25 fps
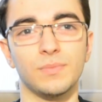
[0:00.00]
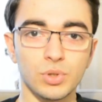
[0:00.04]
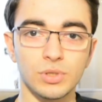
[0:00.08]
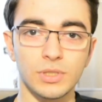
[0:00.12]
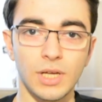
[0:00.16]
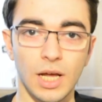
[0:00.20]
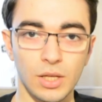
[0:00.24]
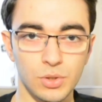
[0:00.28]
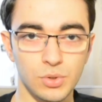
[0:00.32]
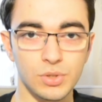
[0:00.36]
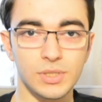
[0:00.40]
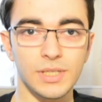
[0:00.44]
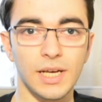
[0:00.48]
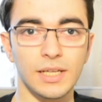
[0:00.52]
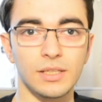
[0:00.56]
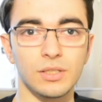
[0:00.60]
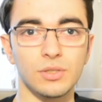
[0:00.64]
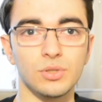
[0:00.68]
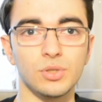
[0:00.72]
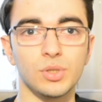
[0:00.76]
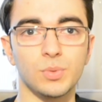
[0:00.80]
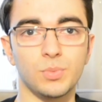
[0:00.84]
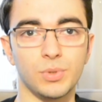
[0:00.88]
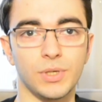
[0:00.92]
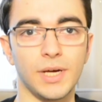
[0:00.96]
Bunlar
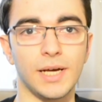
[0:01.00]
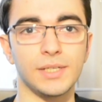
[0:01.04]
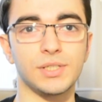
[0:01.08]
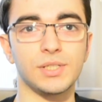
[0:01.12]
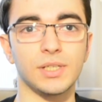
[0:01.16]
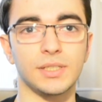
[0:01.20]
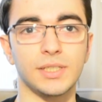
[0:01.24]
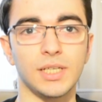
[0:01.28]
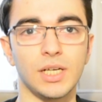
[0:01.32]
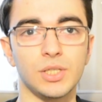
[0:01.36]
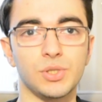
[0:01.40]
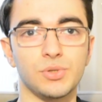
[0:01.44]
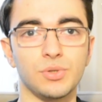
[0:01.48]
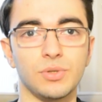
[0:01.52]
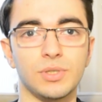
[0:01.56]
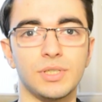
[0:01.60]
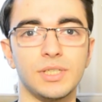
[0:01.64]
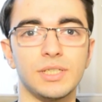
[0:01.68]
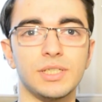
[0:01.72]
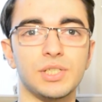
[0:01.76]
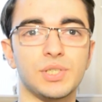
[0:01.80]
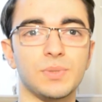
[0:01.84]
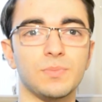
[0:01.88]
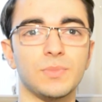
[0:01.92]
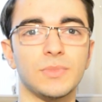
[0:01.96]
düzenleniyor. Bu gerçekten çok
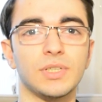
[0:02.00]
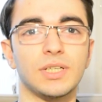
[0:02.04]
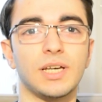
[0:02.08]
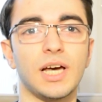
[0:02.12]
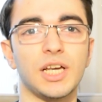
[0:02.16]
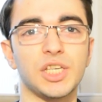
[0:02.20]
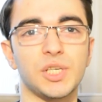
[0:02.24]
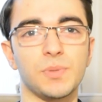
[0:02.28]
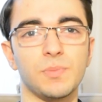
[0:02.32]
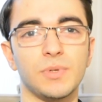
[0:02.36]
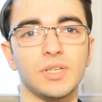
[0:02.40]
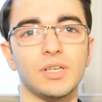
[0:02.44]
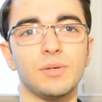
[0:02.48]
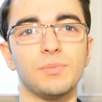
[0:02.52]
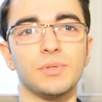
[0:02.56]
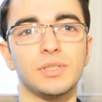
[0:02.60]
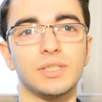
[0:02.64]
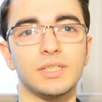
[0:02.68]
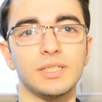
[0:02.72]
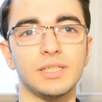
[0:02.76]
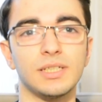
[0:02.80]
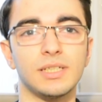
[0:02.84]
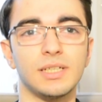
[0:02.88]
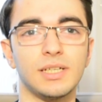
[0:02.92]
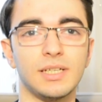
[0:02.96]
iyi. Şimdi kaç
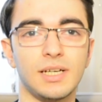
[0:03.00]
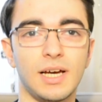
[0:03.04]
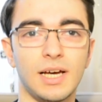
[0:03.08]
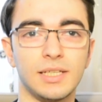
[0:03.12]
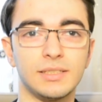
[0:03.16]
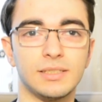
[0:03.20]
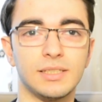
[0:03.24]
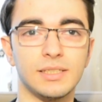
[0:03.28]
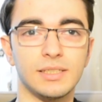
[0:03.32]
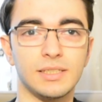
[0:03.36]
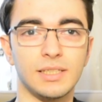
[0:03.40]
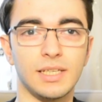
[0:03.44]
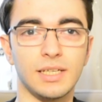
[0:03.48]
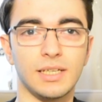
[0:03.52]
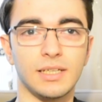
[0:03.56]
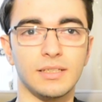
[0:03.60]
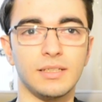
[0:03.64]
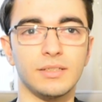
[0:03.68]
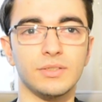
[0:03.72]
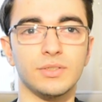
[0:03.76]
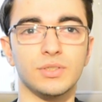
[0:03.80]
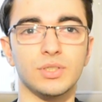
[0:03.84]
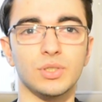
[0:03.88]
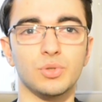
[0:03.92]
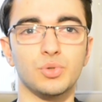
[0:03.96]
megabit'te herkes ne
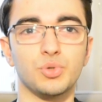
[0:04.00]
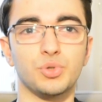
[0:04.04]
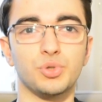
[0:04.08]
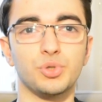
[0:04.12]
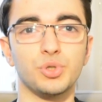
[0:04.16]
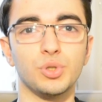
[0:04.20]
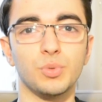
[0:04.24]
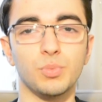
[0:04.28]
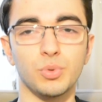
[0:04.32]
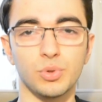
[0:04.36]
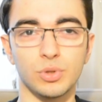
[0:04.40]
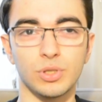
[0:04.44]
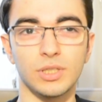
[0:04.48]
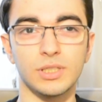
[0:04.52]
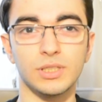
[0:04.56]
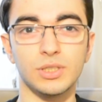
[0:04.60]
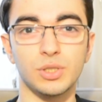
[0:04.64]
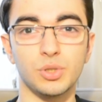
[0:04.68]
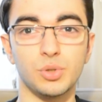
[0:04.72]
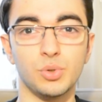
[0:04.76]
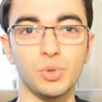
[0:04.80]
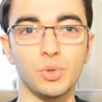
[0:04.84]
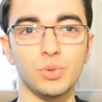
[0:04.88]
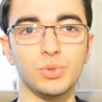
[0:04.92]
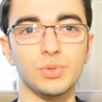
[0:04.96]
kadar hıza düşüyor bunları
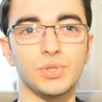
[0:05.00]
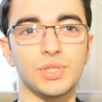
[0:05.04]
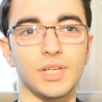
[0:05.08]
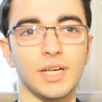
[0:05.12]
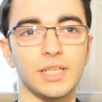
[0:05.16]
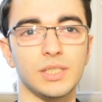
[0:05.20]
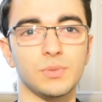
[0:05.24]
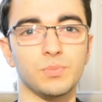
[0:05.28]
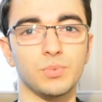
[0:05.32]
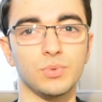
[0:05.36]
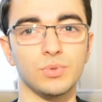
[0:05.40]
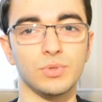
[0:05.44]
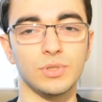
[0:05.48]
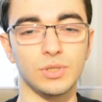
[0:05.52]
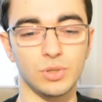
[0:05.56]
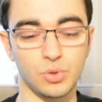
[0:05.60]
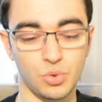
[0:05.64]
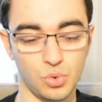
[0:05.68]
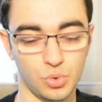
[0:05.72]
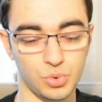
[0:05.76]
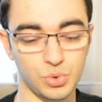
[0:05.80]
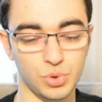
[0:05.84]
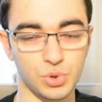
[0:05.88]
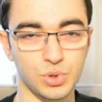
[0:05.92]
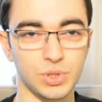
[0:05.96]
göreceğiz. Bunları
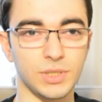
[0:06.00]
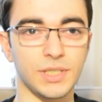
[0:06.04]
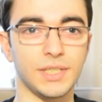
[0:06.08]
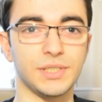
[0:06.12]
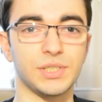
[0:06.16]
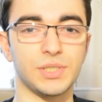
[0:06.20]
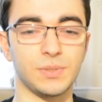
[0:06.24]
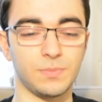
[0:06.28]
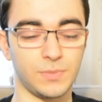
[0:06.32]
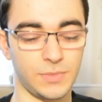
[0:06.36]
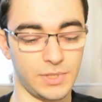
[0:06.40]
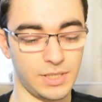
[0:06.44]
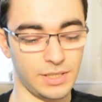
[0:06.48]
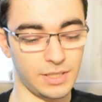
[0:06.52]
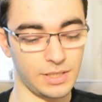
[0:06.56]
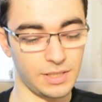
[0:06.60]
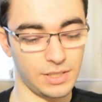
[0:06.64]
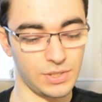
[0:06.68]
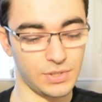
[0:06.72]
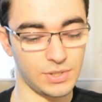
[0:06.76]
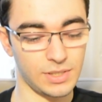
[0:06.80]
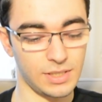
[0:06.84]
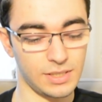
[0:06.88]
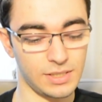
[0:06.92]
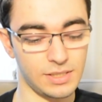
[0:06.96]
konuşacağız şimdi
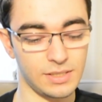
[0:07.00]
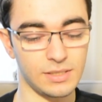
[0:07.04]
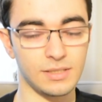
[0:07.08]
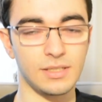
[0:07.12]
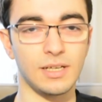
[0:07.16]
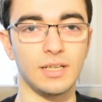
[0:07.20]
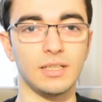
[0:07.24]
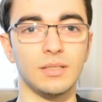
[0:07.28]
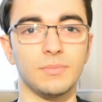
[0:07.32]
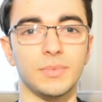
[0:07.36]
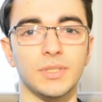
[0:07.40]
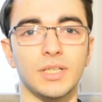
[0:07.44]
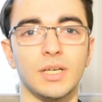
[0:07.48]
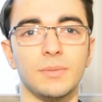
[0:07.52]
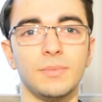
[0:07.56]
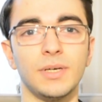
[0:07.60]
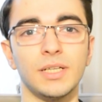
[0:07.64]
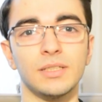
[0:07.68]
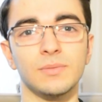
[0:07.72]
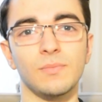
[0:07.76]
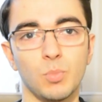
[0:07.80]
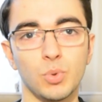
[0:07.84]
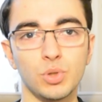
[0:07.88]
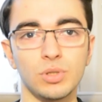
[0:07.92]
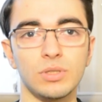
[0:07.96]
arkadaşlar sizlerle
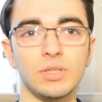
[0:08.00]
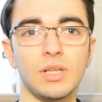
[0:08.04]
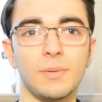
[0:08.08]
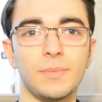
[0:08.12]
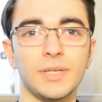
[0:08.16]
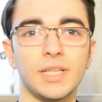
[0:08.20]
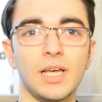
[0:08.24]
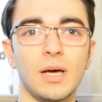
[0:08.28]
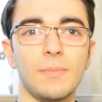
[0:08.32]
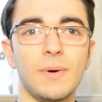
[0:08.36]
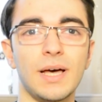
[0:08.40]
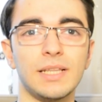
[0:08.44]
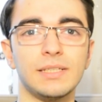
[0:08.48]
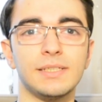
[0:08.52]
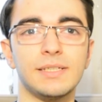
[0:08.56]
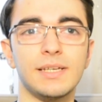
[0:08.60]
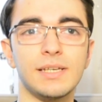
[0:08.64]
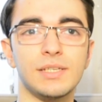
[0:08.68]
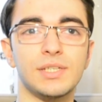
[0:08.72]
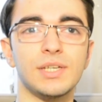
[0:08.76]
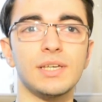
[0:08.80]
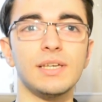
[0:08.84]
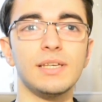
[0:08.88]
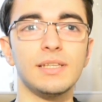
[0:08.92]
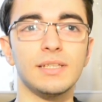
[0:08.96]
beraber. Bununla beraber
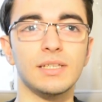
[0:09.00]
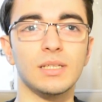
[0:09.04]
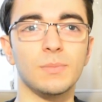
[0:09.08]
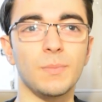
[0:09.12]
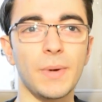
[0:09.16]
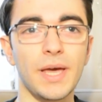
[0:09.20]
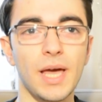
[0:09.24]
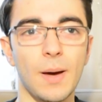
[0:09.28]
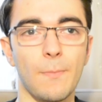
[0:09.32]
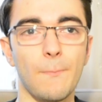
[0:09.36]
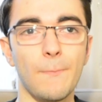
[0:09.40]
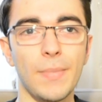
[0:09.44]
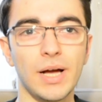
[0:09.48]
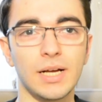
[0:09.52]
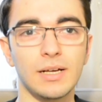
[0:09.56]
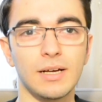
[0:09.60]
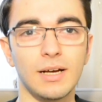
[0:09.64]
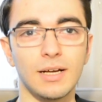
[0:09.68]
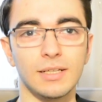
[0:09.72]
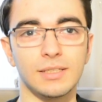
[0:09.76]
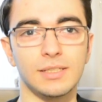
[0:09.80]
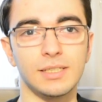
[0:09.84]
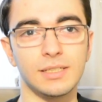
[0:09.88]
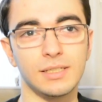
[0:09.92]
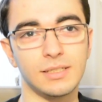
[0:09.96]
gece indirme yapmak
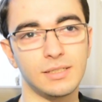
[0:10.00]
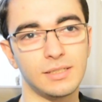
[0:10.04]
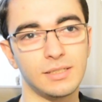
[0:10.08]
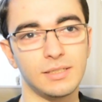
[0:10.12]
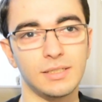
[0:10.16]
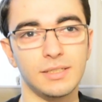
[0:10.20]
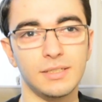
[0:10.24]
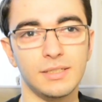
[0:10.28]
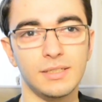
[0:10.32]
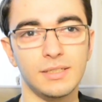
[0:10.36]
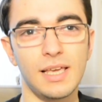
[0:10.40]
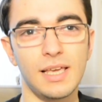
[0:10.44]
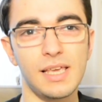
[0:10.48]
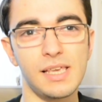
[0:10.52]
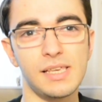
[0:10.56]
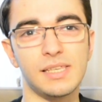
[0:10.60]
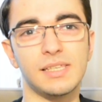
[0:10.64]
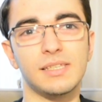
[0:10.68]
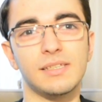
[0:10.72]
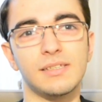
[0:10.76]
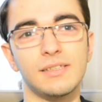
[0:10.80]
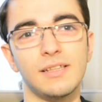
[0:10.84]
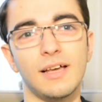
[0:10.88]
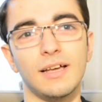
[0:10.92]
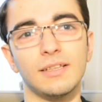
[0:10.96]
artık
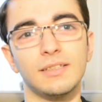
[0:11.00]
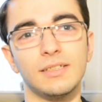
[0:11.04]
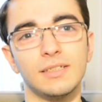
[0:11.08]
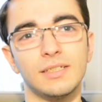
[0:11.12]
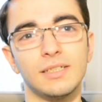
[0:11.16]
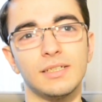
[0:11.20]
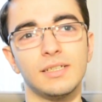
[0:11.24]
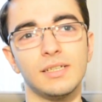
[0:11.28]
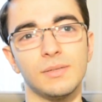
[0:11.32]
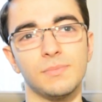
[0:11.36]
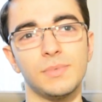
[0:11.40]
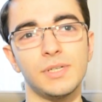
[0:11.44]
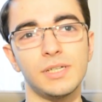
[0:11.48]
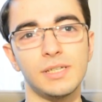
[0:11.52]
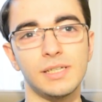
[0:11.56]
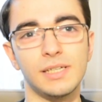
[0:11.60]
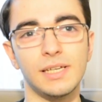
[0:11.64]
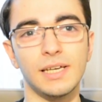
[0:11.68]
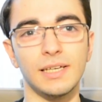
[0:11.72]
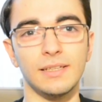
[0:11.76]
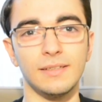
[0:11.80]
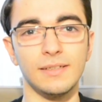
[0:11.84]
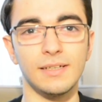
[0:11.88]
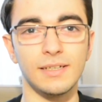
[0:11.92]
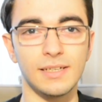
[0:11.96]
eskilerdeki gibi
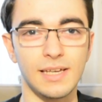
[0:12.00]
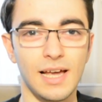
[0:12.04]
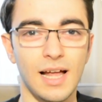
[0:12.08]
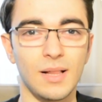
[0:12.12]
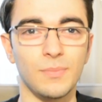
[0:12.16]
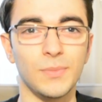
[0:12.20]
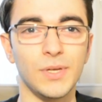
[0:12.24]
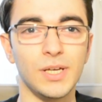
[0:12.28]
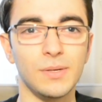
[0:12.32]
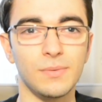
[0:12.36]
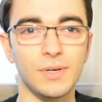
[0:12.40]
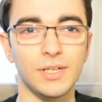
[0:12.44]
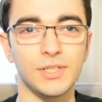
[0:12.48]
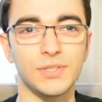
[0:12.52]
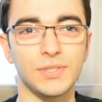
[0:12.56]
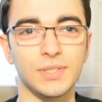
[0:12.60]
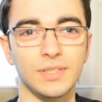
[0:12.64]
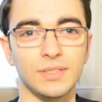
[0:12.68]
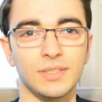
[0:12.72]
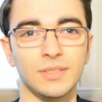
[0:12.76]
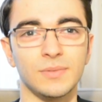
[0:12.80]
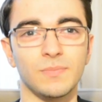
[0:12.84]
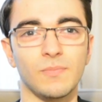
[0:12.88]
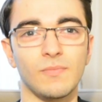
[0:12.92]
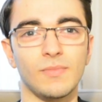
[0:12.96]
geriye gelmeye
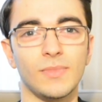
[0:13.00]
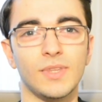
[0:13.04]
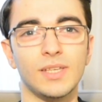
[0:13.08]
başladı.